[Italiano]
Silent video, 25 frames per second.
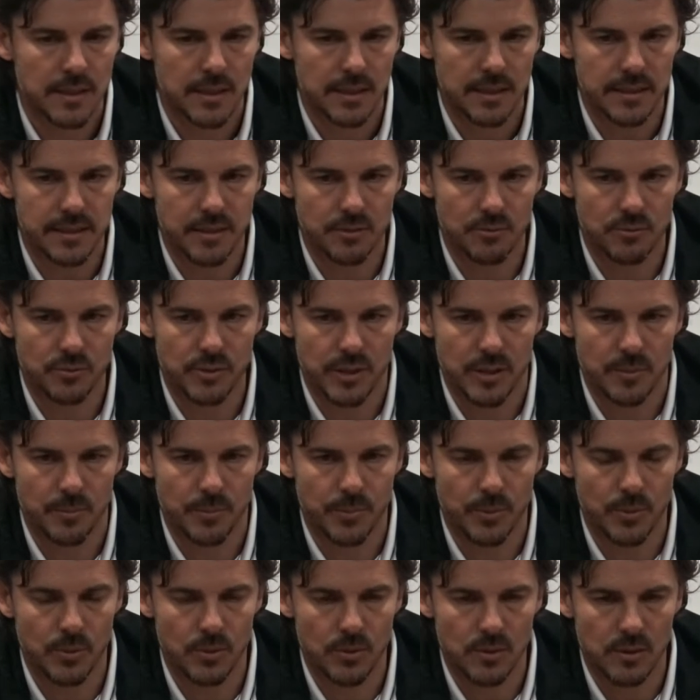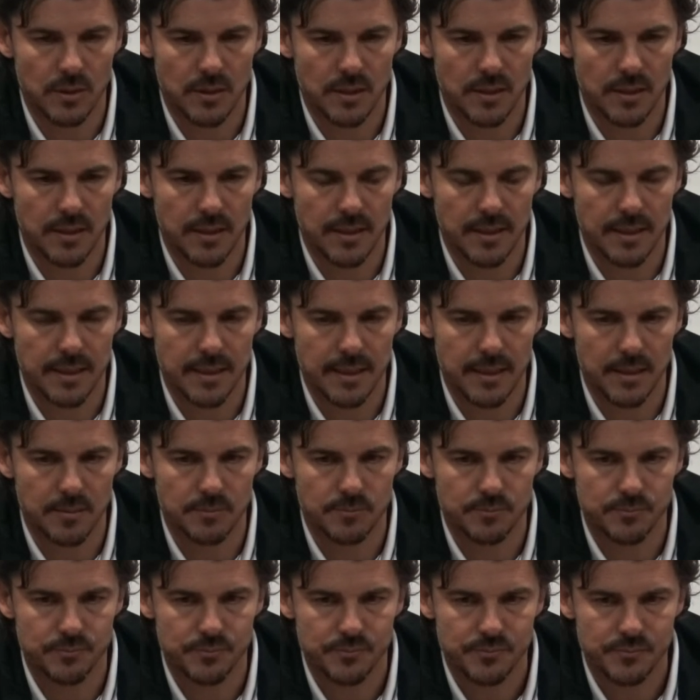nel secondo tempo
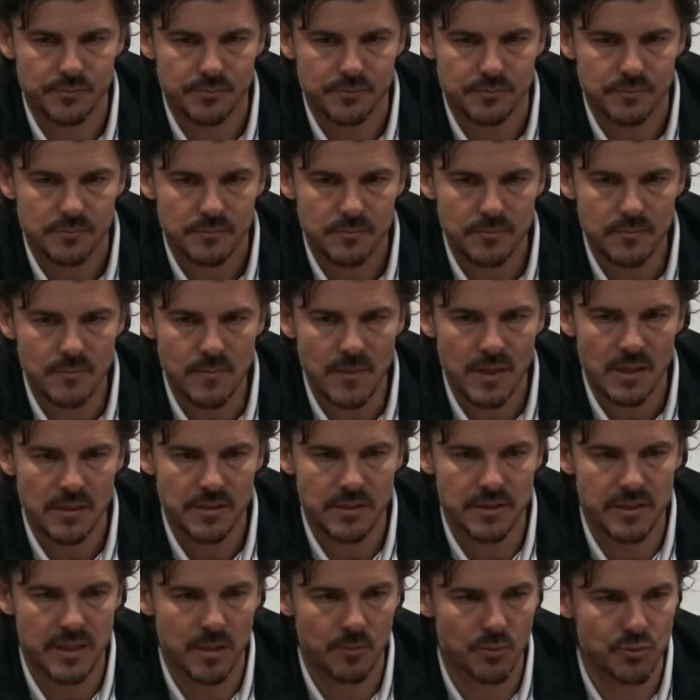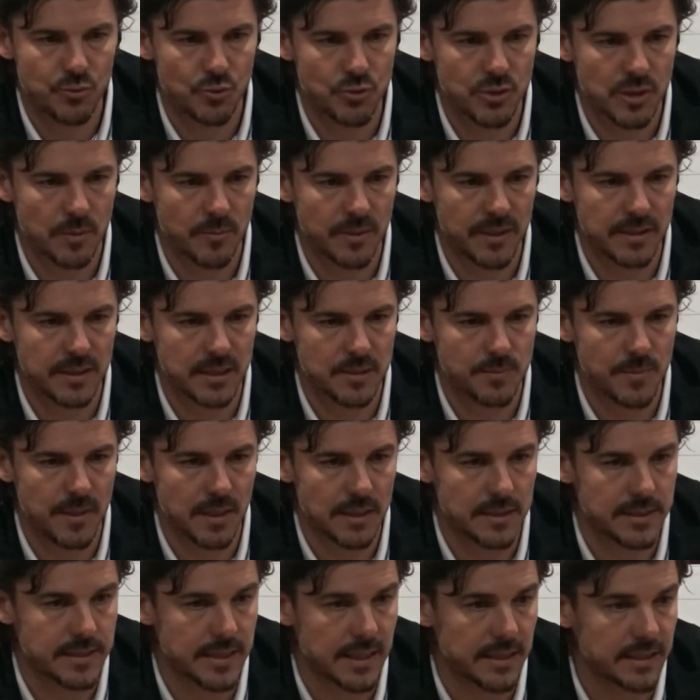ehm, ci siamo giustamente
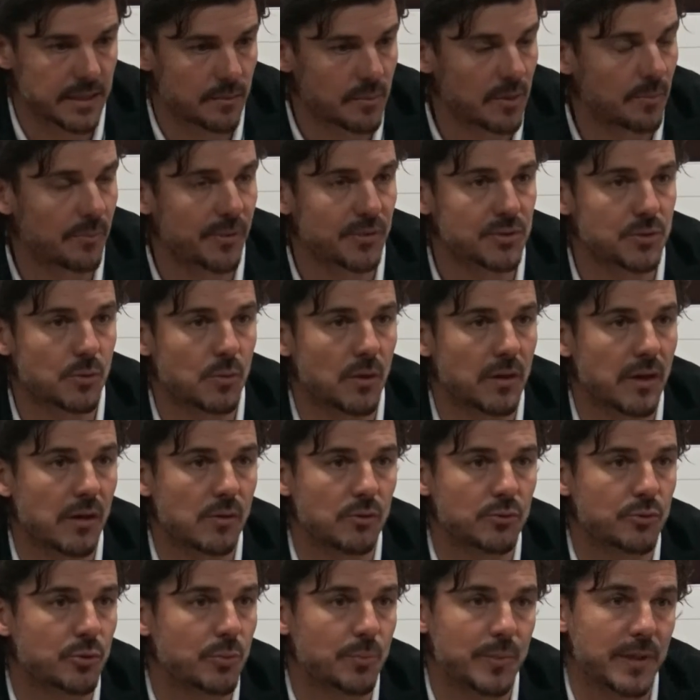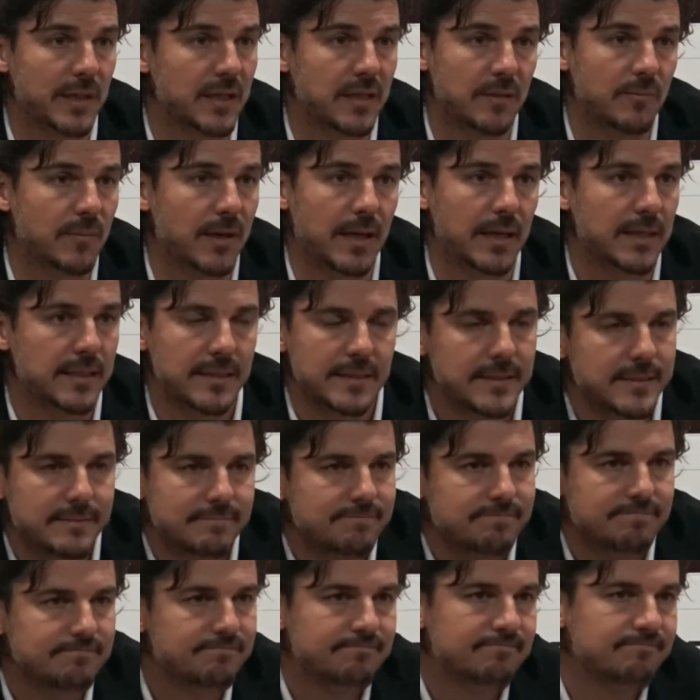sbilanciati, abbiamo preso qualche contropiede ma
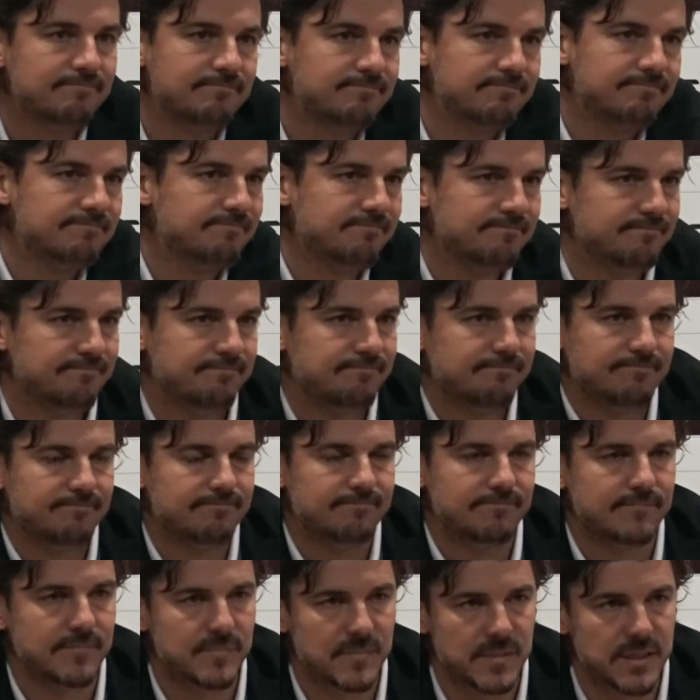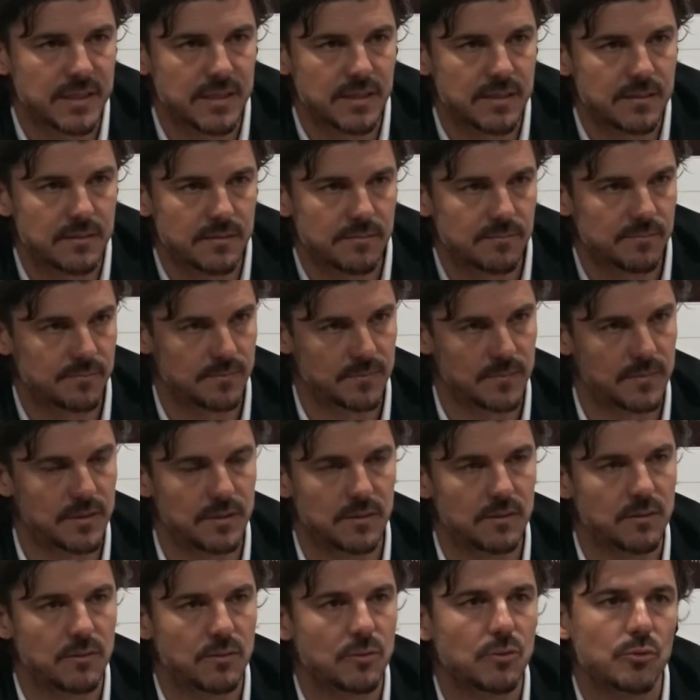mh, mm, sì,
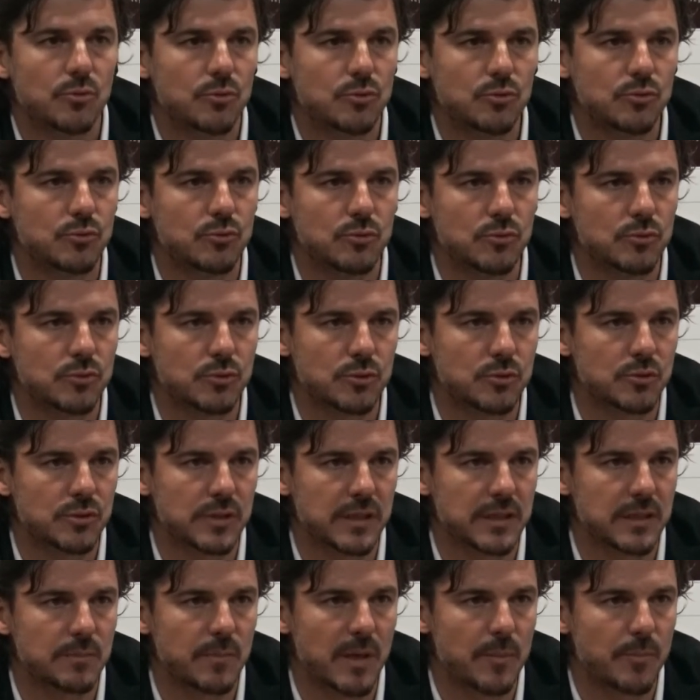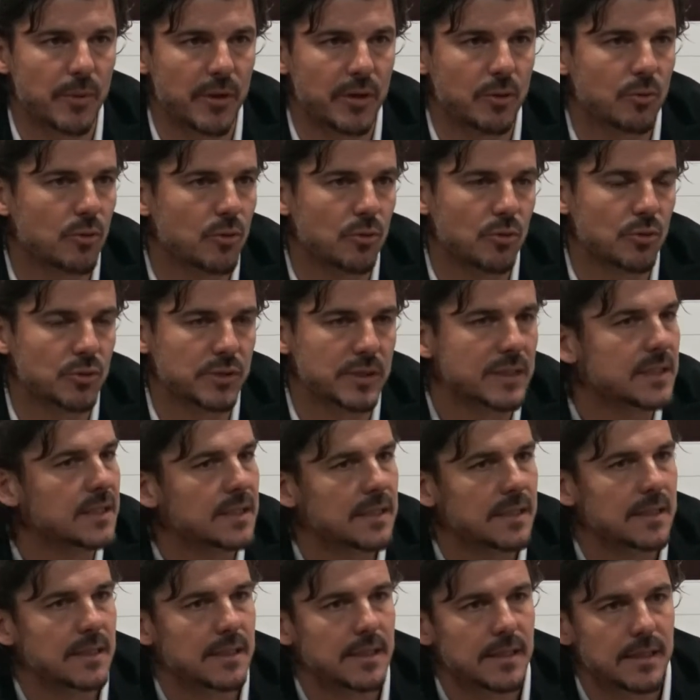non, non, sono stati mai pericolosi.
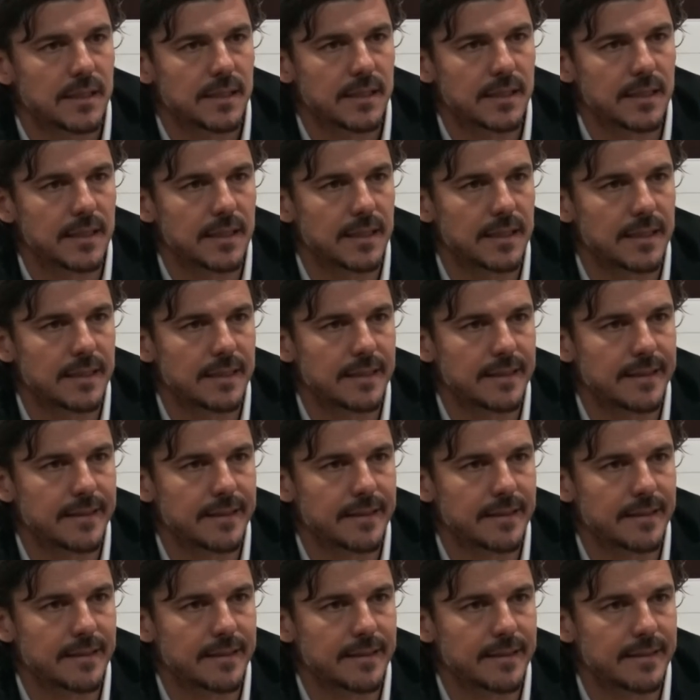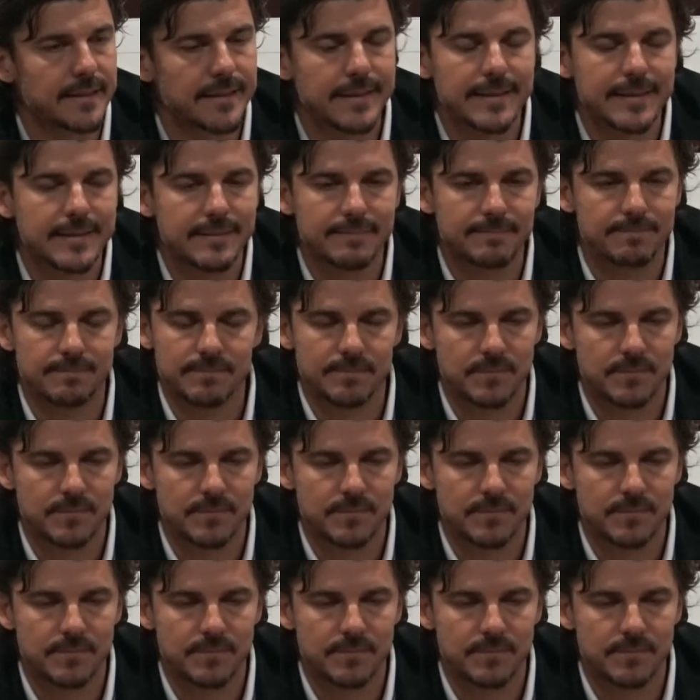Eh,